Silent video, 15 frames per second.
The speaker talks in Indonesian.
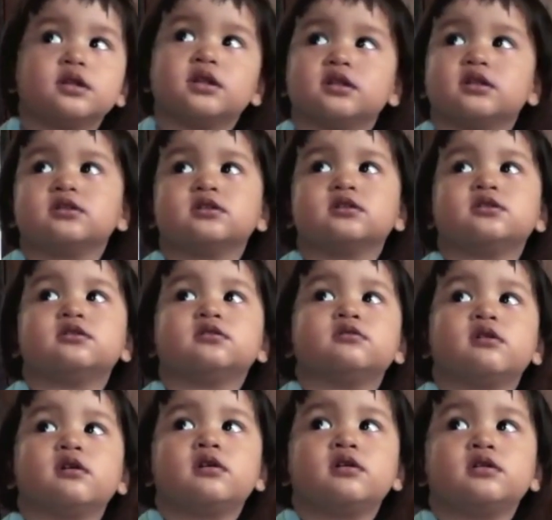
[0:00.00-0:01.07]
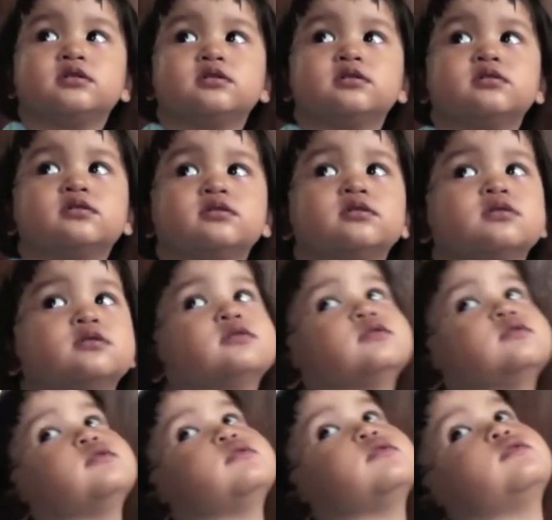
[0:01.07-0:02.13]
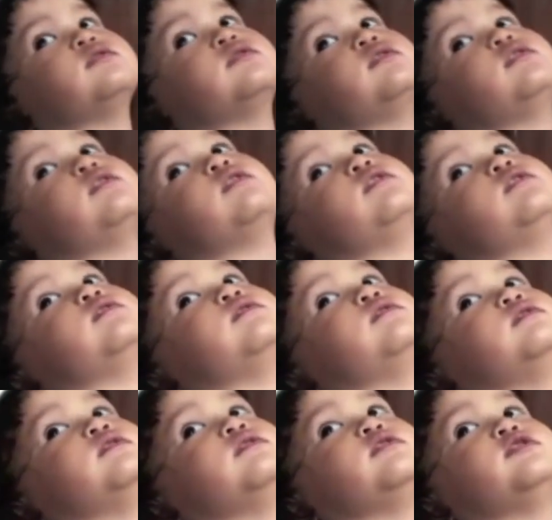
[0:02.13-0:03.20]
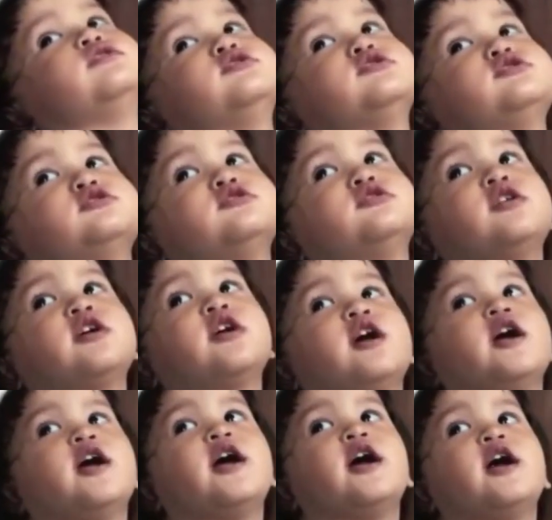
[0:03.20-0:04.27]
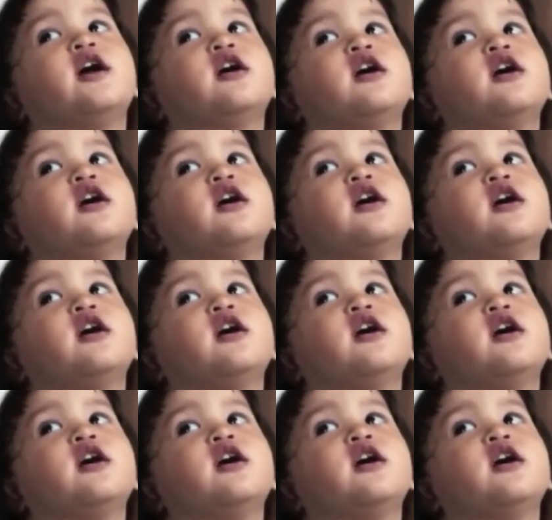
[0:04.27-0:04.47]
Mau ke Sumaket? Mau ke Sumaket? Sumaket?